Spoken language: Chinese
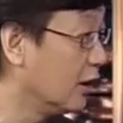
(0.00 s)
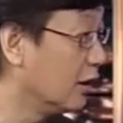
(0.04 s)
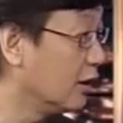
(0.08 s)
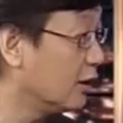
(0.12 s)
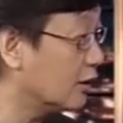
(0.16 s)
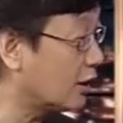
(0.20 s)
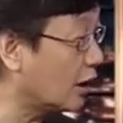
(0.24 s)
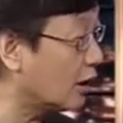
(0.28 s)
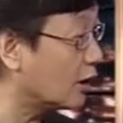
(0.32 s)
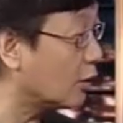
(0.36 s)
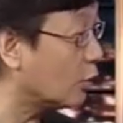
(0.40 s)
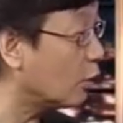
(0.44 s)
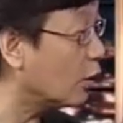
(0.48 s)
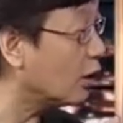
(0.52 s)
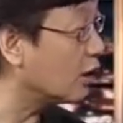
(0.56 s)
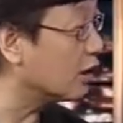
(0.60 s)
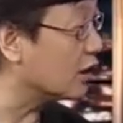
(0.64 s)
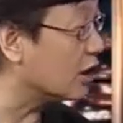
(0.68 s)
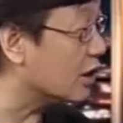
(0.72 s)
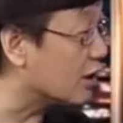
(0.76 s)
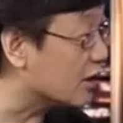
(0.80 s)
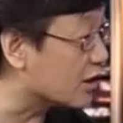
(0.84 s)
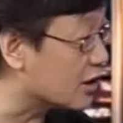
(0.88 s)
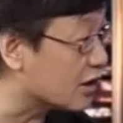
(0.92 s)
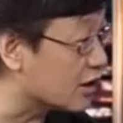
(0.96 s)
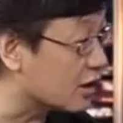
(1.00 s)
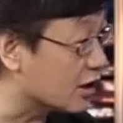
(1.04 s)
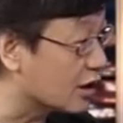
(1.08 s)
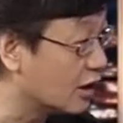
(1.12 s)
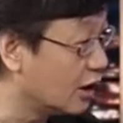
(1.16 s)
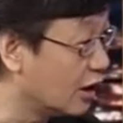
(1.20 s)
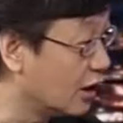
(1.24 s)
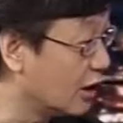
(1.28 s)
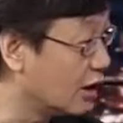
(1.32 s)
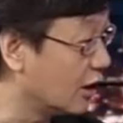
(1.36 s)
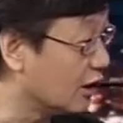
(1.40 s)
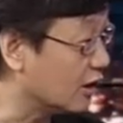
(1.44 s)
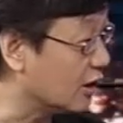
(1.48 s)
但是问题是，
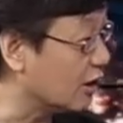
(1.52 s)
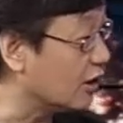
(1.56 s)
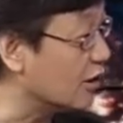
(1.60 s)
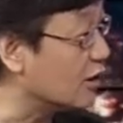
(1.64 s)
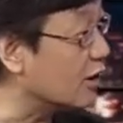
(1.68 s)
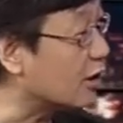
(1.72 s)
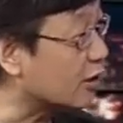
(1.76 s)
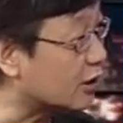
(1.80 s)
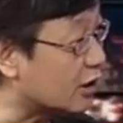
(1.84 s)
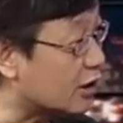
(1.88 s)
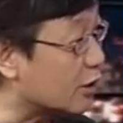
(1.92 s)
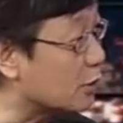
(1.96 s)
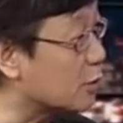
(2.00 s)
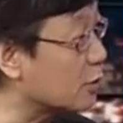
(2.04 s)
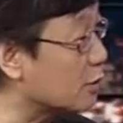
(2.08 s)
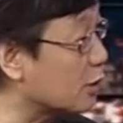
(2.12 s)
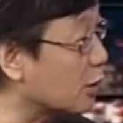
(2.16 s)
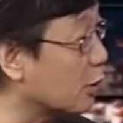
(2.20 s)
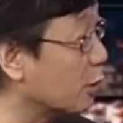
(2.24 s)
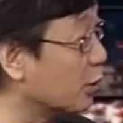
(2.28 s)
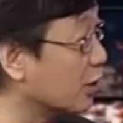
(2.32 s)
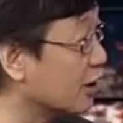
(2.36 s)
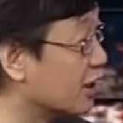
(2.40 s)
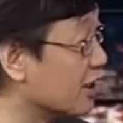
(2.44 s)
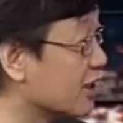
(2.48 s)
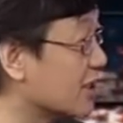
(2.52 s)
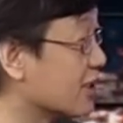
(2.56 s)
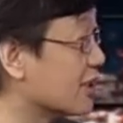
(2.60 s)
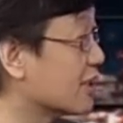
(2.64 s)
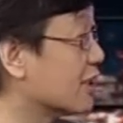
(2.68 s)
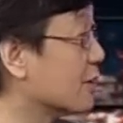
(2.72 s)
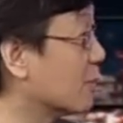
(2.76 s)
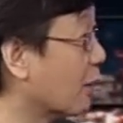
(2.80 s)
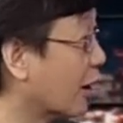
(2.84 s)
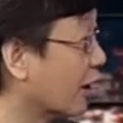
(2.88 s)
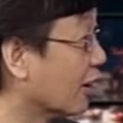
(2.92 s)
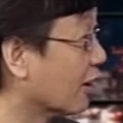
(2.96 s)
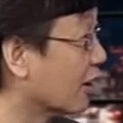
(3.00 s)
你要提出这个问题，司机
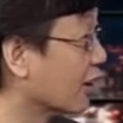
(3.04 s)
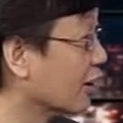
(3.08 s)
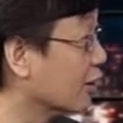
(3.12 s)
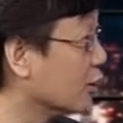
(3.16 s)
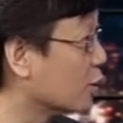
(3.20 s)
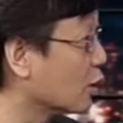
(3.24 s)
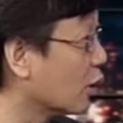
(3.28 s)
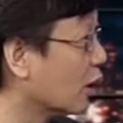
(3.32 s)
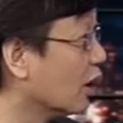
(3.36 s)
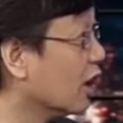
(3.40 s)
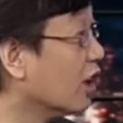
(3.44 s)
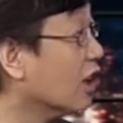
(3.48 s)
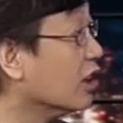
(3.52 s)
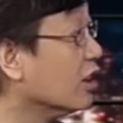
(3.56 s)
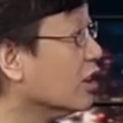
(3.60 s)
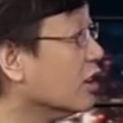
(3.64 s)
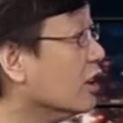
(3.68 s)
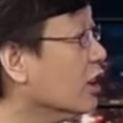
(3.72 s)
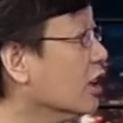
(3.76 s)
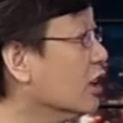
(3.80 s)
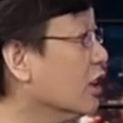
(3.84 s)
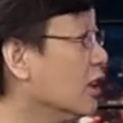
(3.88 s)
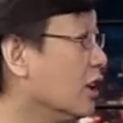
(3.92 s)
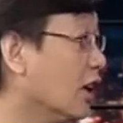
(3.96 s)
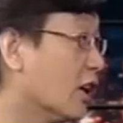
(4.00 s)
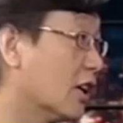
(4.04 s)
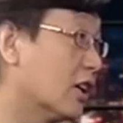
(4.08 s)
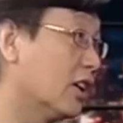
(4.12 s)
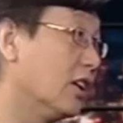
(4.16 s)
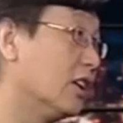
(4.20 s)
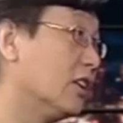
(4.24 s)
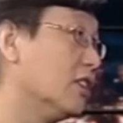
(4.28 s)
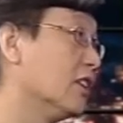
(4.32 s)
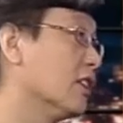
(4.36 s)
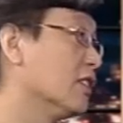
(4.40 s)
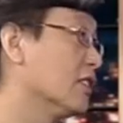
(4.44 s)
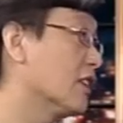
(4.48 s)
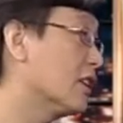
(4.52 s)
马上跟你说，你也可
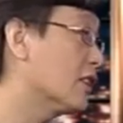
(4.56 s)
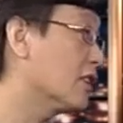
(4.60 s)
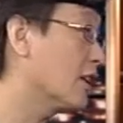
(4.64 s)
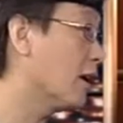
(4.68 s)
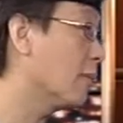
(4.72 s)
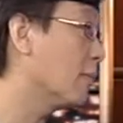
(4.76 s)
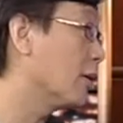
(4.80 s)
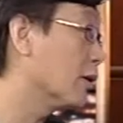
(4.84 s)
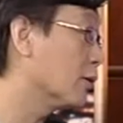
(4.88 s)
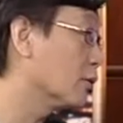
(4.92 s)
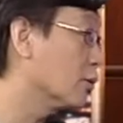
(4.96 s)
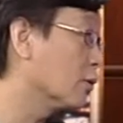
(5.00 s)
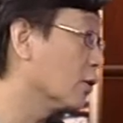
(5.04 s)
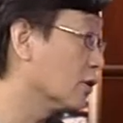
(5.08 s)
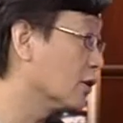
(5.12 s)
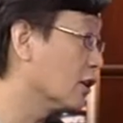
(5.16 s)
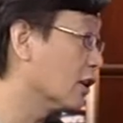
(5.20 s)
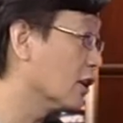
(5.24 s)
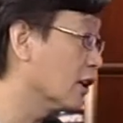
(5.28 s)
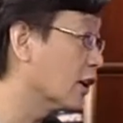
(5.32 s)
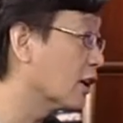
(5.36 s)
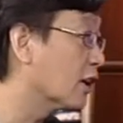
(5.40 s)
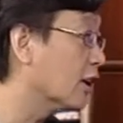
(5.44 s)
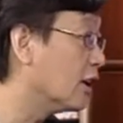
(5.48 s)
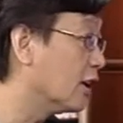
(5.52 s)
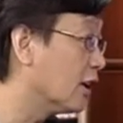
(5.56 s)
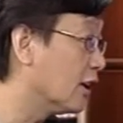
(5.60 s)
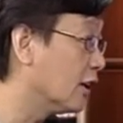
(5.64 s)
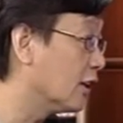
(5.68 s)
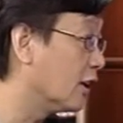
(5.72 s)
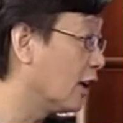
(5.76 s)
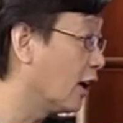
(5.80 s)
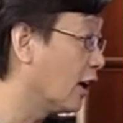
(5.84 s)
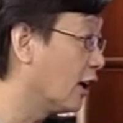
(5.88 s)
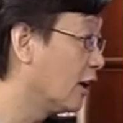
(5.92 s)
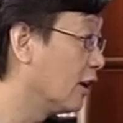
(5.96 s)
能在下面坐着一个人呐，